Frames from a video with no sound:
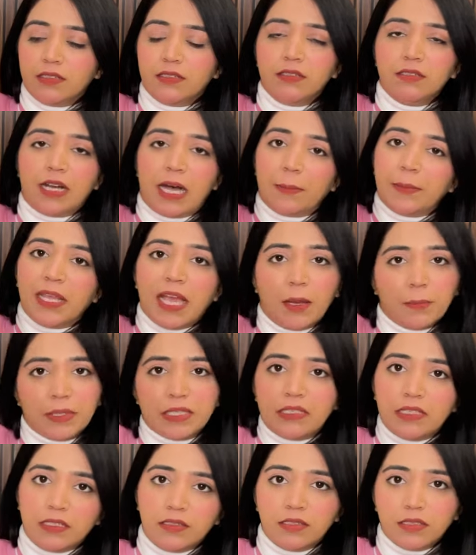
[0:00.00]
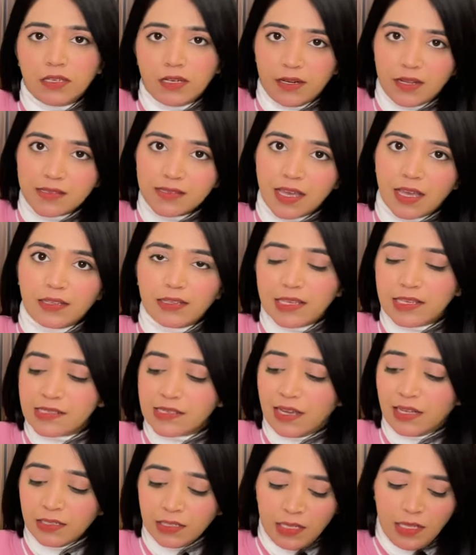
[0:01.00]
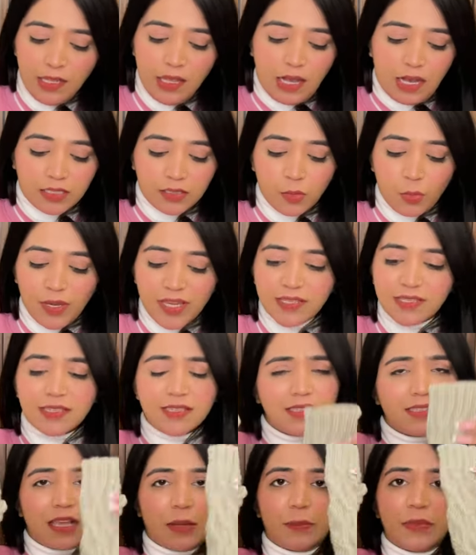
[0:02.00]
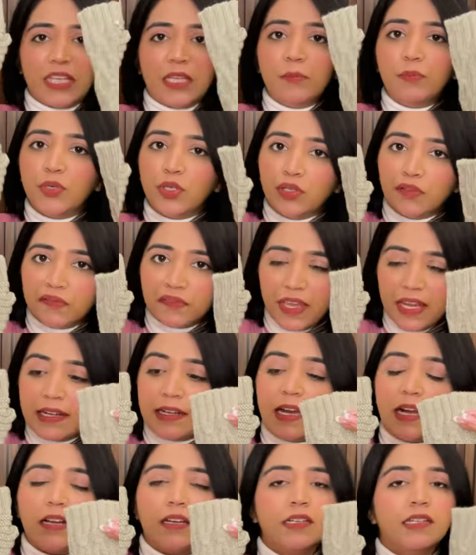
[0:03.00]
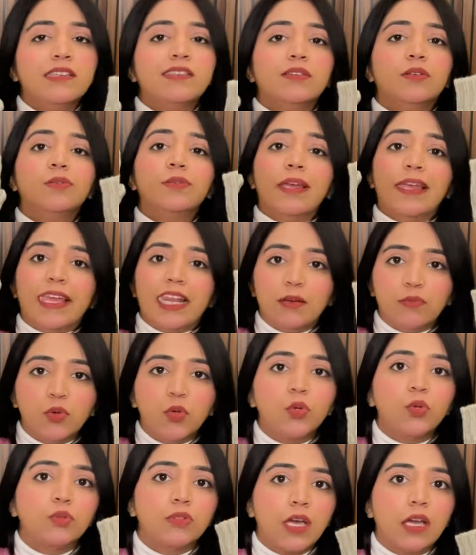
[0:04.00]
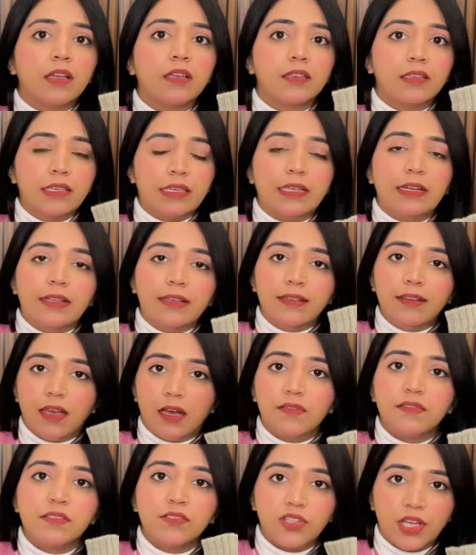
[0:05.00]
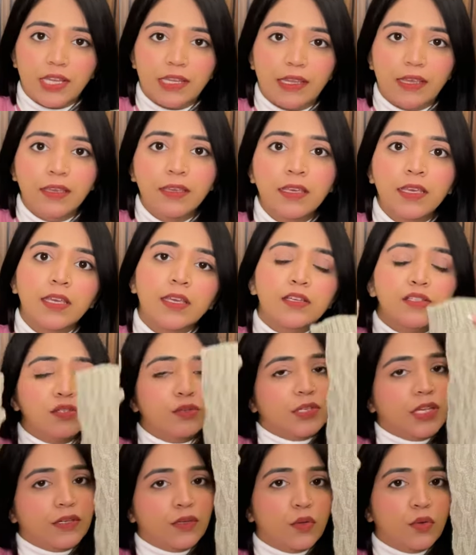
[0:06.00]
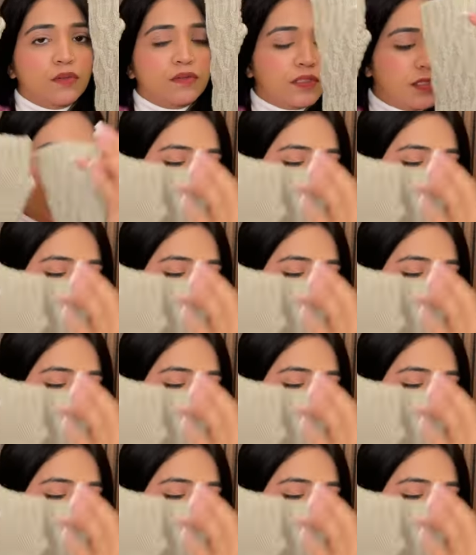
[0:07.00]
आप यहाँ पे देखते रहना साथ के साथ अदरवाइज दिस इज समथिंग परफेक्ट अगर किसी को एल्बो तक के लिए ग्लव्स चाहिए सो यू कैन गो फॉर